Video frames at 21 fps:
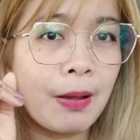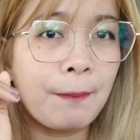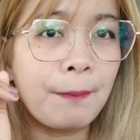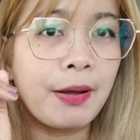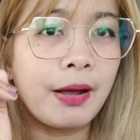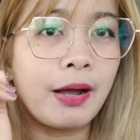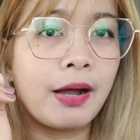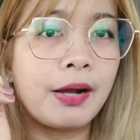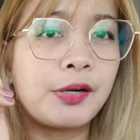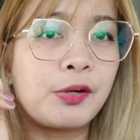
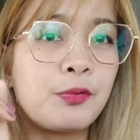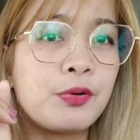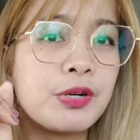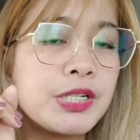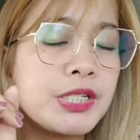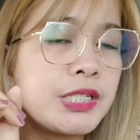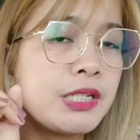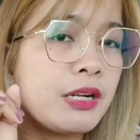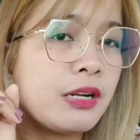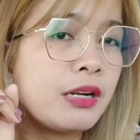nagpa-car
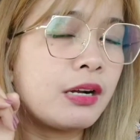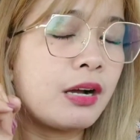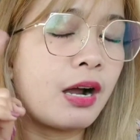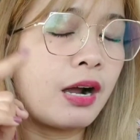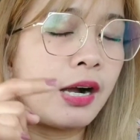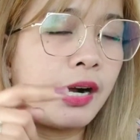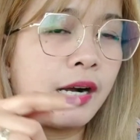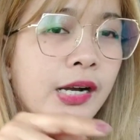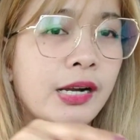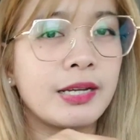wash ng
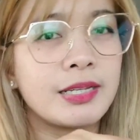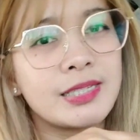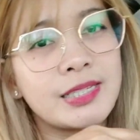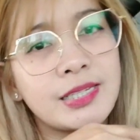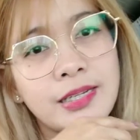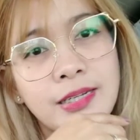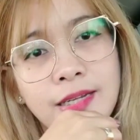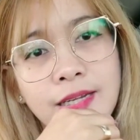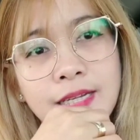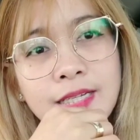car
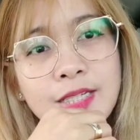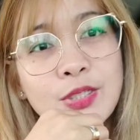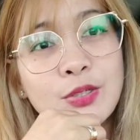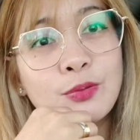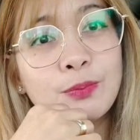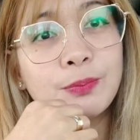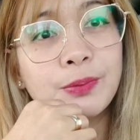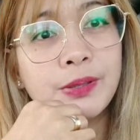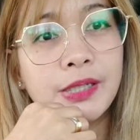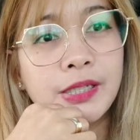kasi
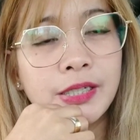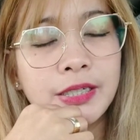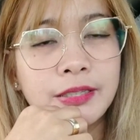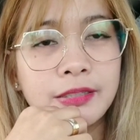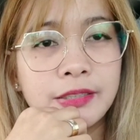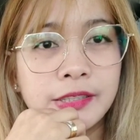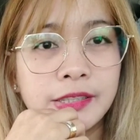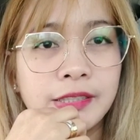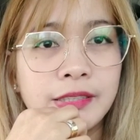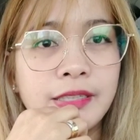super
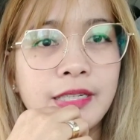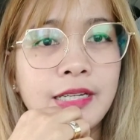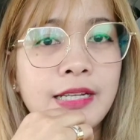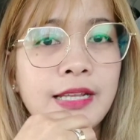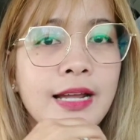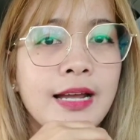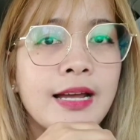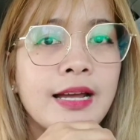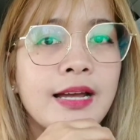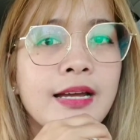dirty
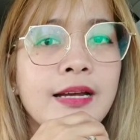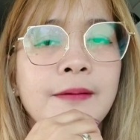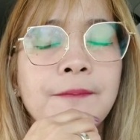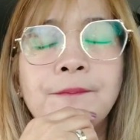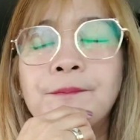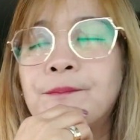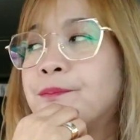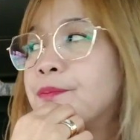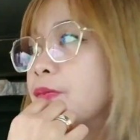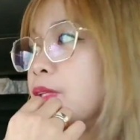na.
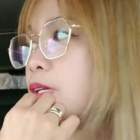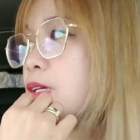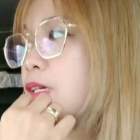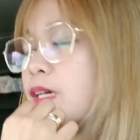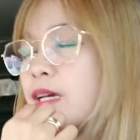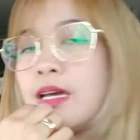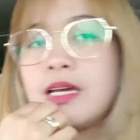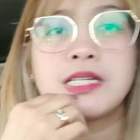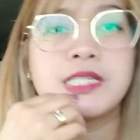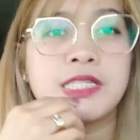
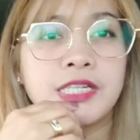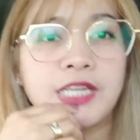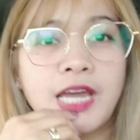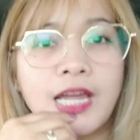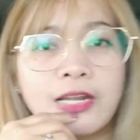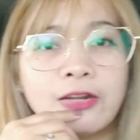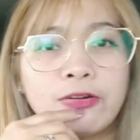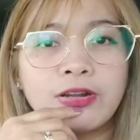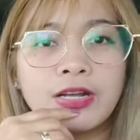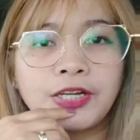Si
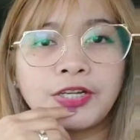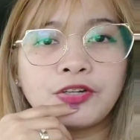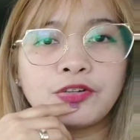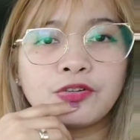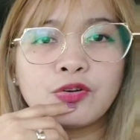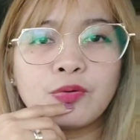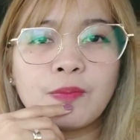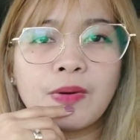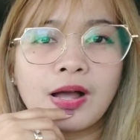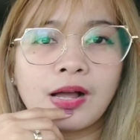Yellow lang
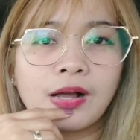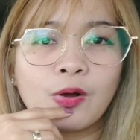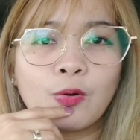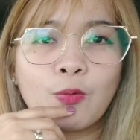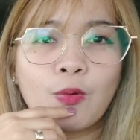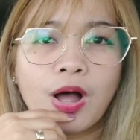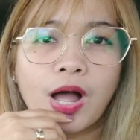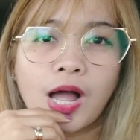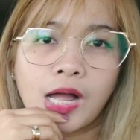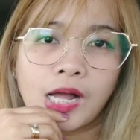yung
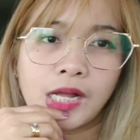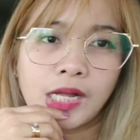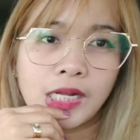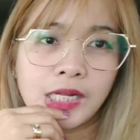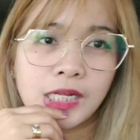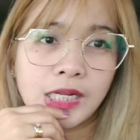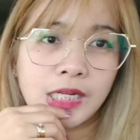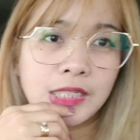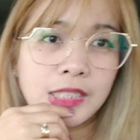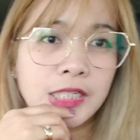gumagawa.
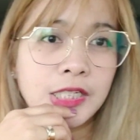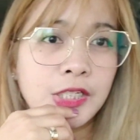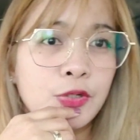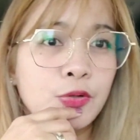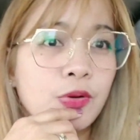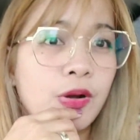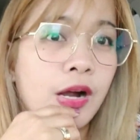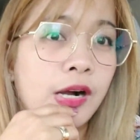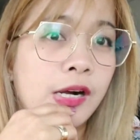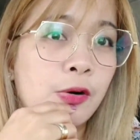Ganyan
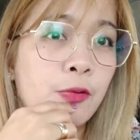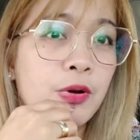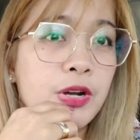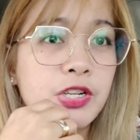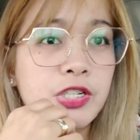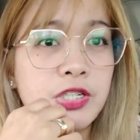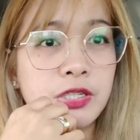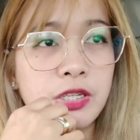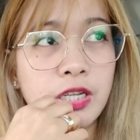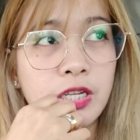yung car
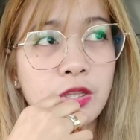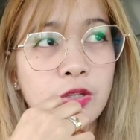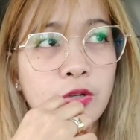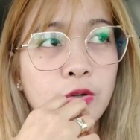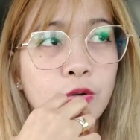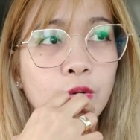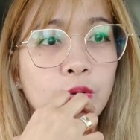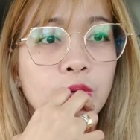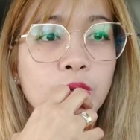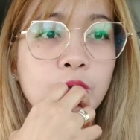wash
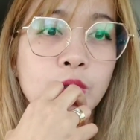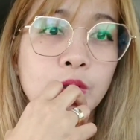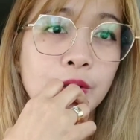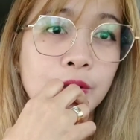dito.